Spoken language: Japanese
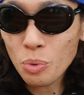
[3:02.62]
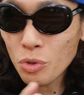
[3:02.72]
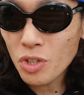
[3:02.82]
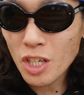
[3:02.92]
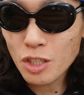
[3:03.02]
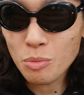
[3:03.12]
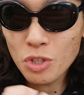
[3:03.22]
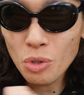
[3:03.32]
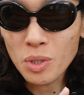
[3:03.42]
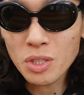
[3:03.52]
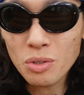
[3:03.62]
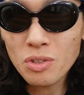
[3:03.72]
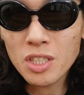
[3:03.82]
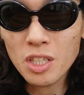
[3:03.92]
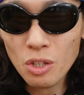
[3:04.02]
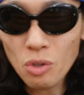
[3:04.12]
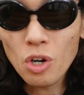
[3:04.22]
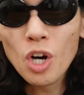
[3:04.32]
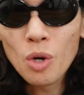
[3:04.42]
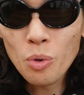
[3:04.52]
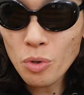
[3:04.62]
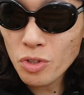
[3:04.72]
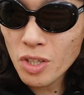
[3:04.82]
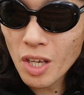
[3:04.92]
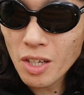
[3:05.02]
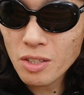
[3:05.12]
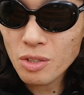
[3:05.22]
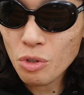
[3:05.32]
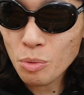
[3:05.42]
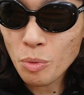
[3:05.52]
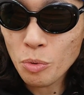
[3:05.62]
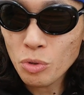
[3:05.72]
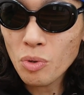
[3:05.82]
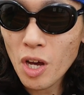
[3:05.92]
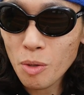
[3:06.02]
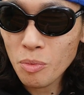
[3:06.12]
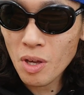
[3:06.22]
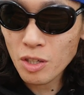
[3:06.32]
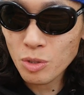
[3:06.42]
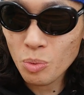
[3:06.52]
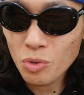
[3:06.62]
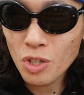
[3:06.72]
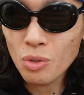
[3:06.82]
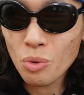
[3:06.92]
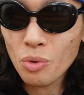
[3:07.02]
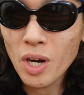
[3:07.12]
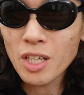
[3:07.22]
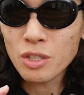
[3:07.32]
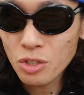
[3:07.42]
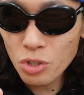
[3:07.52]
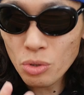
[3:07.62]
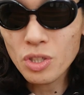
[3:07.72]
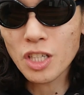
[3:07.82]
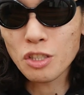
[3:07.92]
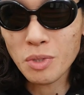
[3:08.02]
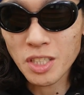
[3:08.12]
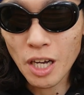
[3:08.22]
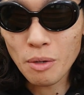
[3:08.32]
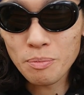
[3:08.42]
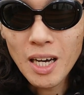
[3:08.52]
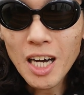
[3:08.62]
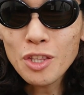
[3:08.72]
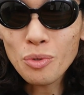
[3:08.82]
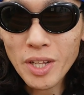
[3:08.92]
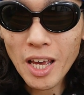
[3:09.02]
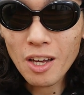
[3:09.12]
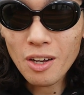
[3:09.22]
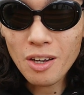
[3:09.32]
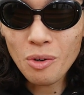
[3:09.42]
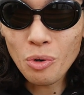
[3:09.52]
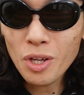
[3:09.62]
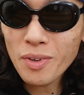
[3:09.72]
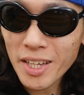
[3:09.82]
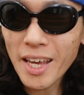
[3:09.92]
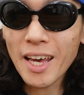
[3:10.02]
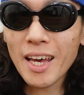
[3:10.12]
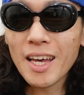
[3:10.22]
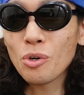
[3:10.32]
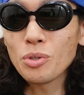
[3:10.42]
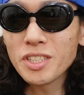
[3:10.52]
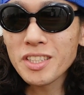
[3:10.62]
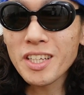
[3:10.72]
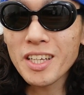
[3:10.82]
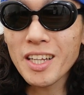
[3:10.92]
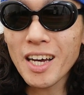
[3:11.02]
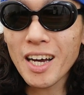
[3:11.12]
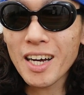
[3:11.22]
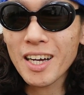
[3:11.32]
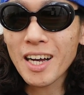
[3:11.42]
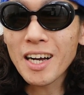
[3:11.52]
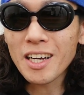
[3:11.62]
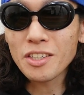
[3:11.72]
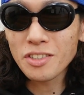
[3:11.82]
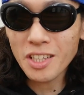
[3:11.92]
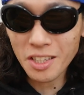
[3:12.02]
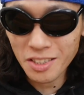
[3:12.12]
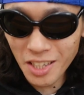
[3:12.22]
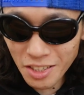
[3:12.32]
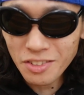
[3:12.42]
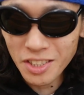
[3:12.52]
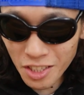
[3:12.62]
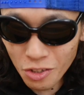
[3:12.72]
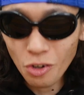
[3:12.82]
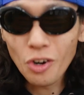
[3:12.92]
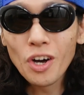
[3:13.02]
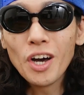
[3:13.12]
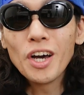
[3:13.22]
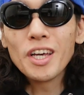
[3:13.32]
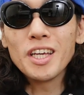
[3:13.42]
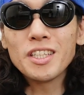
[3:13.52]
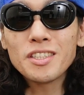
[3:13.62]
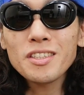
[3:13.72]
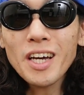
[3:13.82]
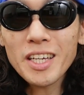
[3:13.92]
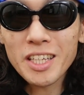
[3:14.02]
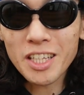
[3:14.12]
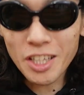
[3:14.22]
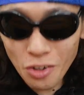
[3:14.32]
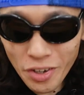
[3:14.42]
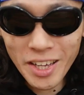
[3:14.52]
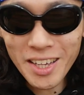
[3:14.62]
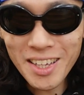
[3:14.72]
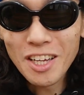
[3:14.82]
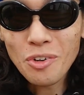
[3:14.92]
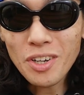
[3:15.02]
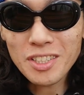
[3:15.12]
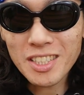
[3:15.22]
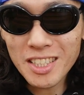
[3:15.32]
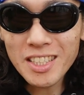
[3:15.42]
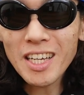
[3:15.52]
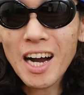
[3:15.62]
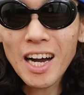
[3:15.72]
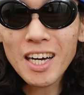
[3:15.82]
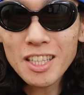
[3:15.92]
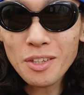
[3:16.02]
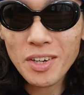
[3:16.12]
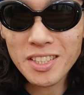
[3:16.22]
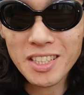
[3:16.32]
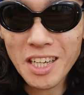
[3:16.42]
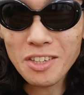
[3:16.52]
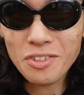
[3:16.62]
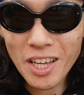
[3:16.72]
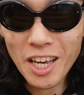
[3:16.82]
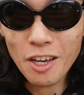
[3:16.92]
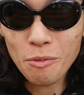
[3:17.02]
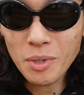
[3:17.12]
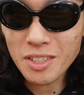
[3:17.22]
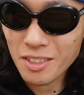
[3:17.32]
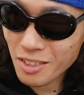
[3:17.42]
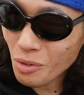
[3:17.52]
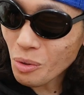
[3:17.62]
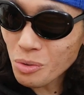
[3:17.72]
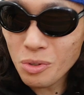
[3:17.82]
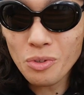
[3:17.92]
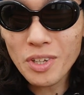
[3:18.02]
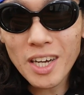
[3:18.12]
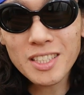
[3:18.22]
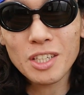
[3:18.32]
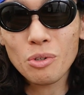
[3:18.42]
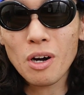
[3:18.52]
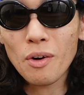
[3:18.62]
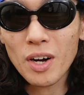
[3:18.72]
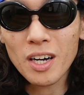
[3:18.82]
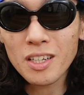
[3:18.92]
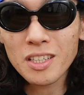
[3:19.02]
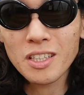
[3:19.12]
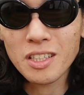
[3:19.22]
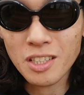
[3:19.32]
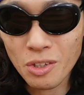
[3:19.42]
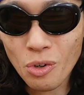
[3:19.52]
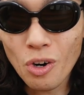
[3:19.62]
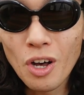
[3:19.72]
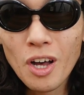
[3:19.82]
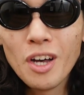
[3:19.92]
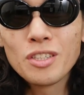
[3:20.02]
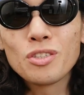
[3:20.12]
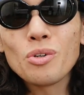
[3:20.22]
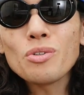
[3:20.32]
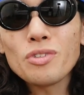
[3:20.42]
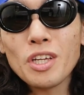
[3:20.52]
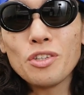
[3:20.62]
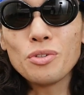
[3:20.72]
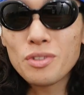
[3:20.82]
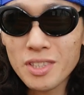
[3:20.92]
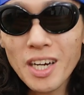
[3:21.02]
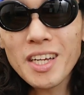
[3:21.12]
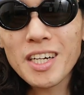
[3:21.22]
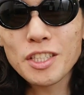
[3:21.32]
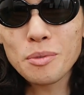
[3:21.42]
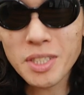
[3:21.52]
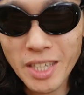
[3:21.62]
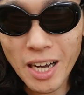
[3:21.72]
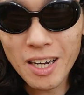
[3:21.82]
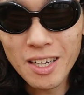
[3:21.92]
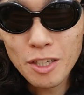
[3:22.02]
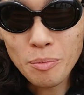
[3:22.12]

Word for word: ん 4DX も匂いはするんですけど、4DX よりも僕は MX4D の方が強く感じました。あとはね、これはね、個人的な感覚になるんですけど、椅子が広いこれ実際測ったわけじゃないので、まあ本当の長さとかはわからないんですけど、すごくね、ゆったり感じました。